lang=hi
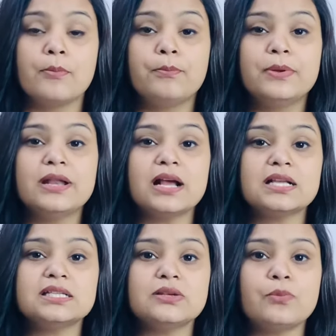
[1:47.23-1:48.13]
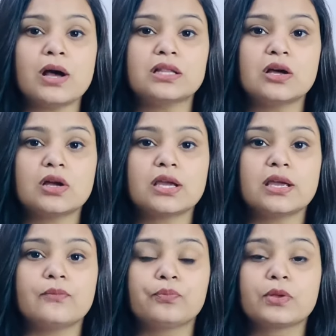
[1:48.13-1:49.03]
बिना किसी बाधा
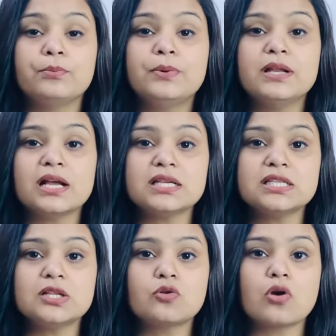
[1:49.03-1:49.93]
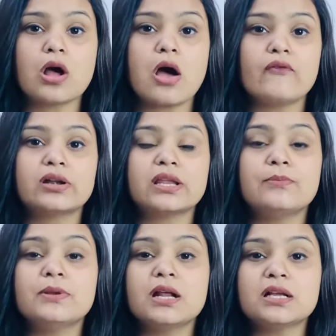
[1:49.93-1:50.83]
के बिना किसी रुकावट के
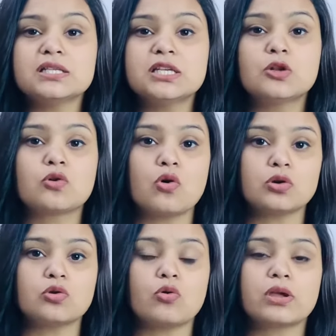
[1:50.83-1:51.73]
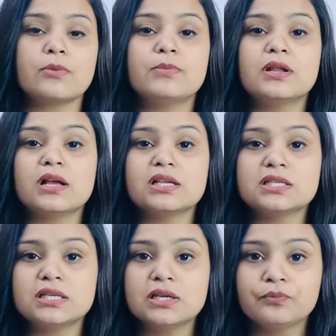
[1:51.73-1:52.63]
बिना किसी रोक टोक के बिना
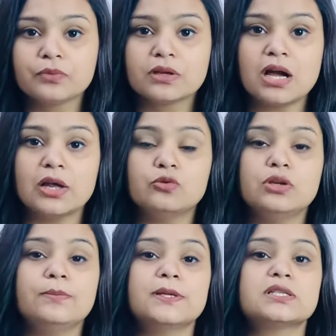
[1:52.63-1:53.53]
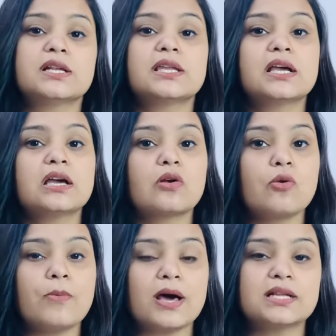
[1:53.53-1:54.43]
किसी कानूनी पचड़े के अगर
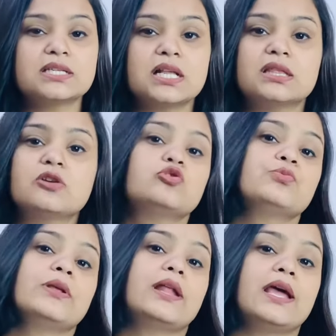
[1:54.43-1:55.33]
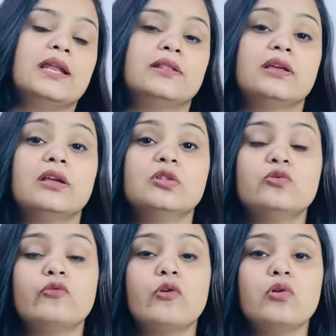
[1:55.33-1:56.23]
कोई 12 साल तक उस पर रह लेता है तो
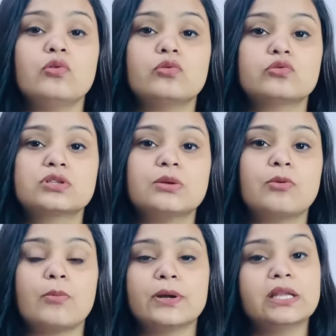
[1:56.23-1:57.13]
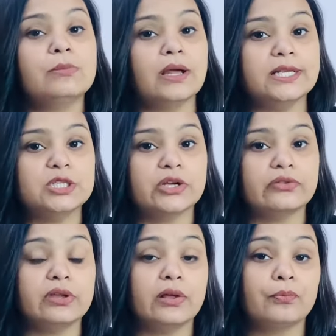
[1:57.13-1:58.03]
वो उसकी प्रॉपर्टी मानी
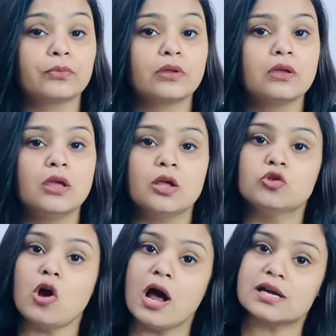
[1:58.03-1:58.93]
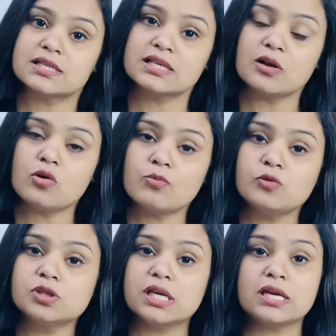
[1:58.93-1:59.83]
जाती है तो अक्सर लोग
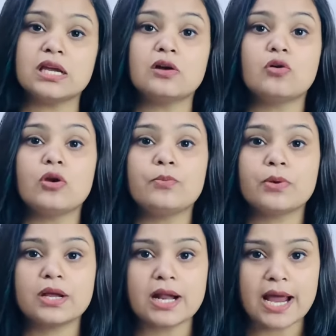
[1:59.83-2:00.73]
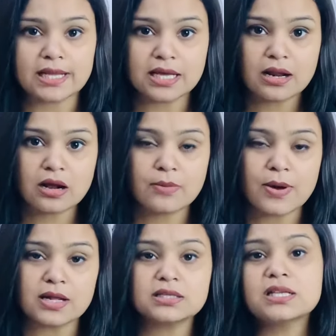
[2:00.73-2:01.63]
पूछते हैं कि कोई किराएदार अगर
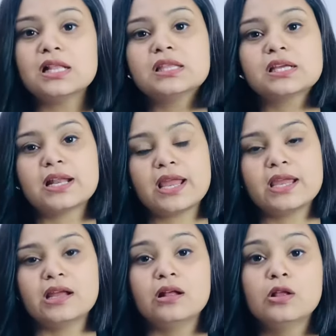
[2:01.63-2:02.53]
12 साल तक रह गया